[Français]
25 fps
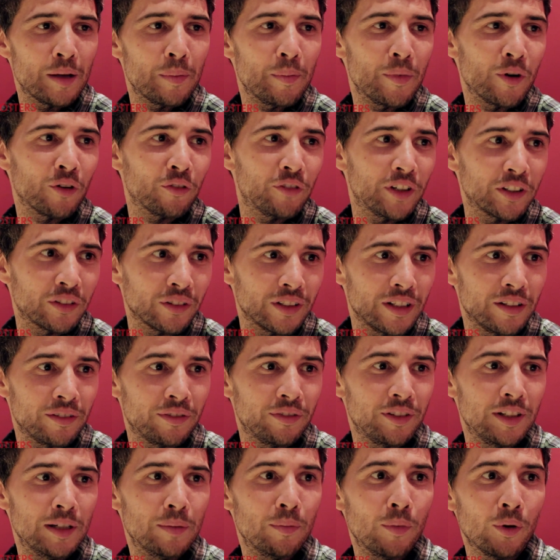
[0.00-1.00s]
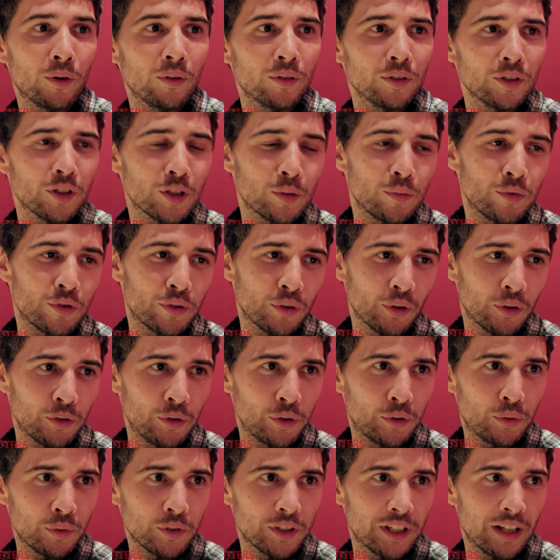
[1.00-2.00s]
Mais en fait, en les filmant, je me suis
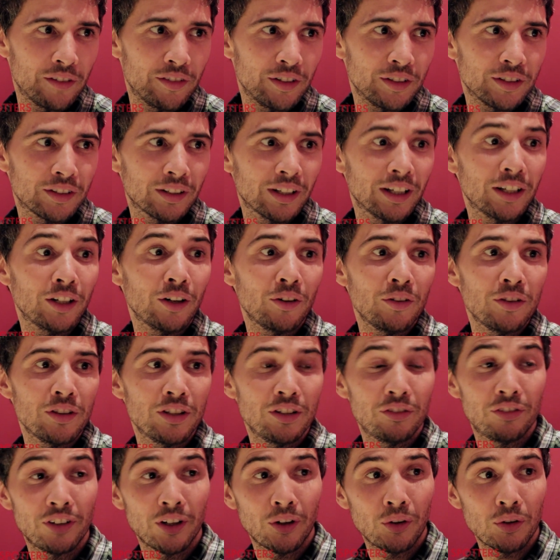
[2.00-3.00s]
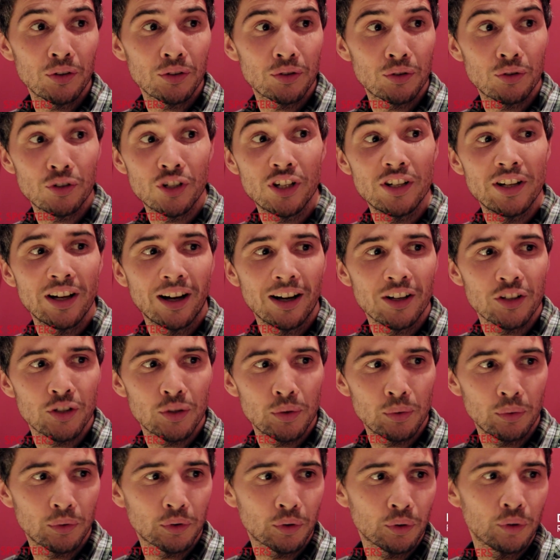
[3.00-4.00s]
rendu compte qu'il y avait une très grande différence de
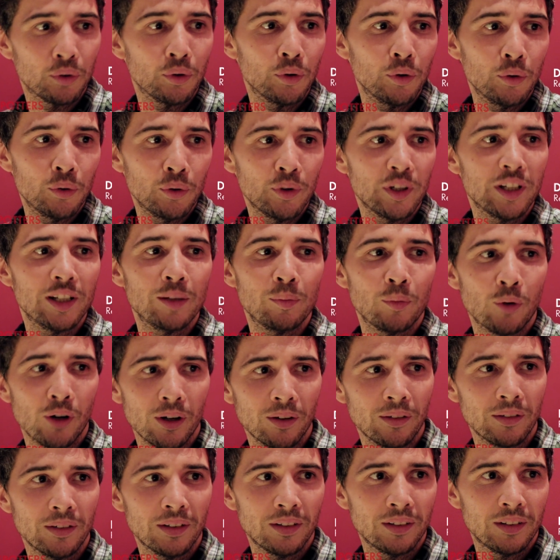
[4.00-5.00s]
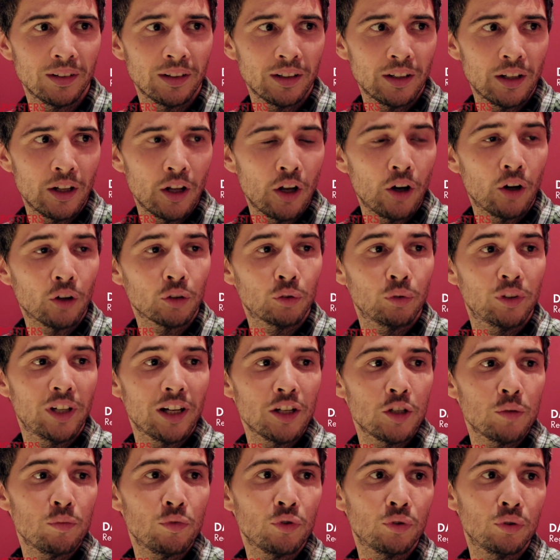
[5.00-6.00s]
génération entre eux et moi. Mhm. En tout
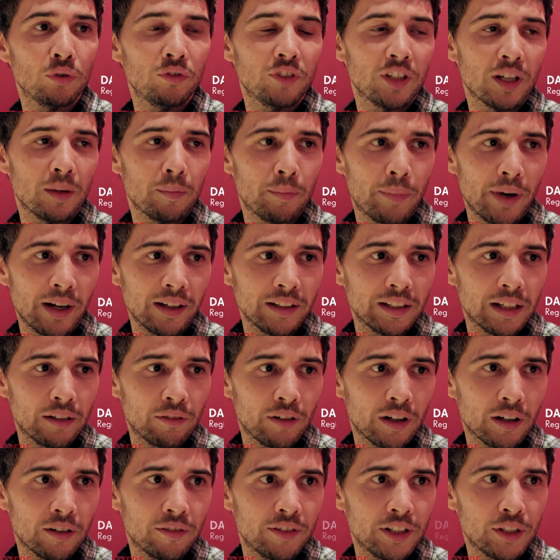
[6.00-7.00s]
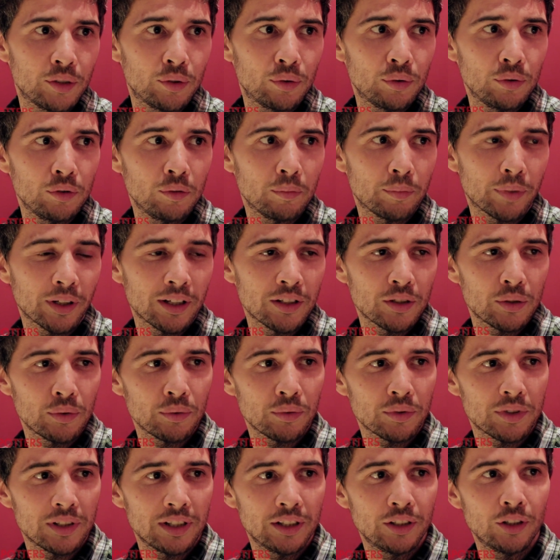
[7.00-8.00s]
cas, je ne me souviens pas d'avoir vécu une
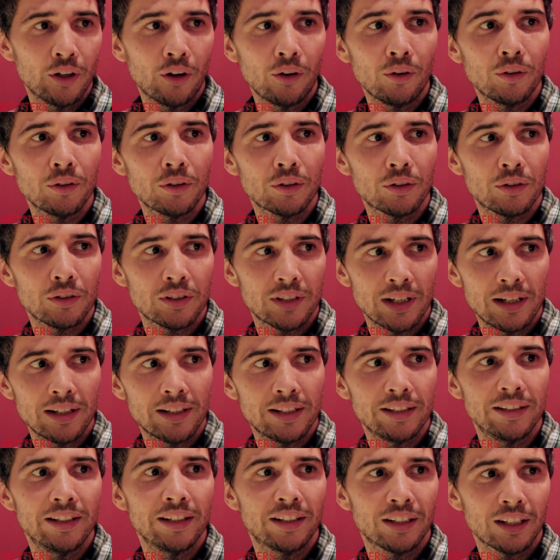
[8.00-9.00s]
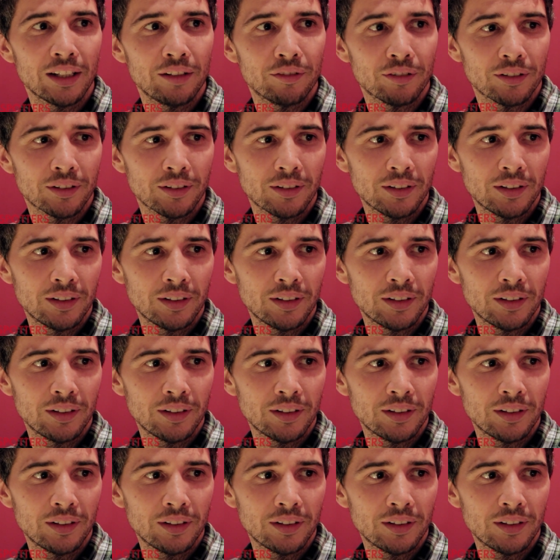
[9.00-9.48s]
pression aussi grande que celle qu'ils décrivent.